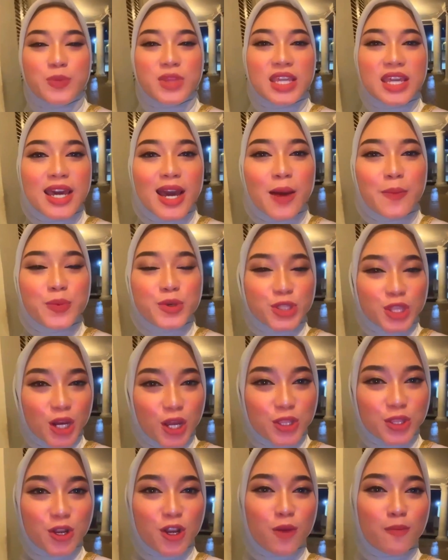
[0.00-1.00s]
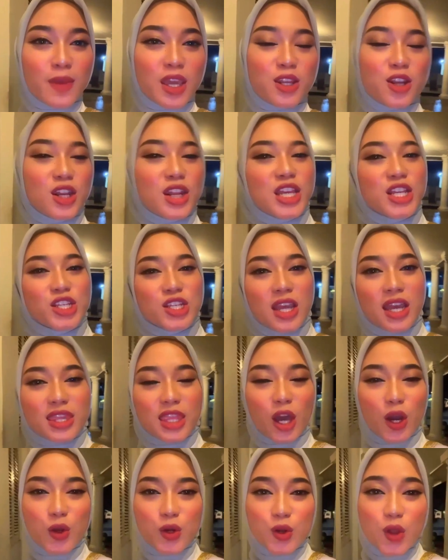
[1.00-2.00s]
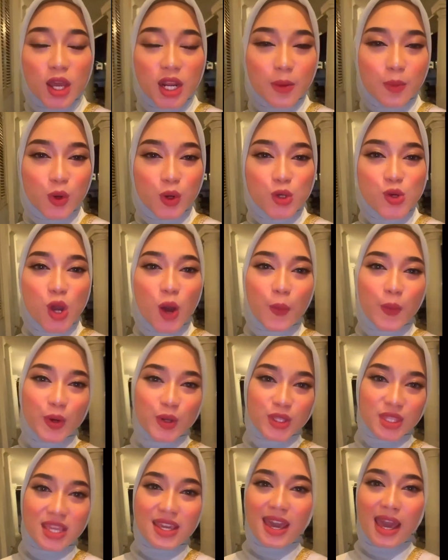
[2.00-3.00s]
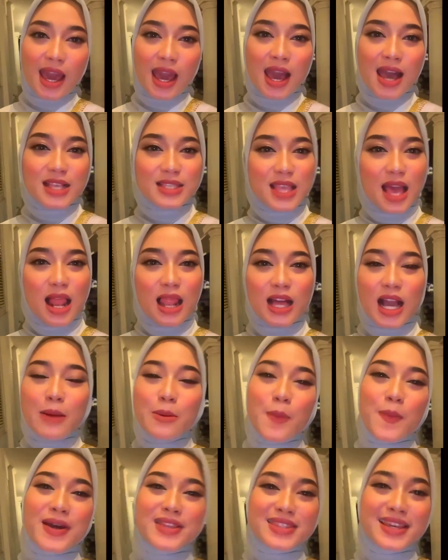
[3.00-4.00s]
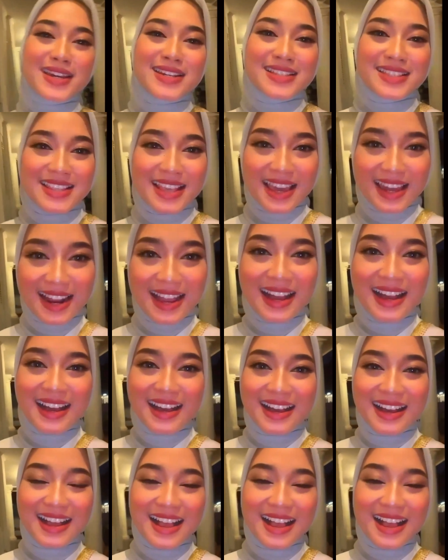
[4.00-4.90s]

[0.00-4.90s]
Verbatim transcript: 3 Putri Otonomi Indonesia tahun 2023 asal Kabupaten Serang.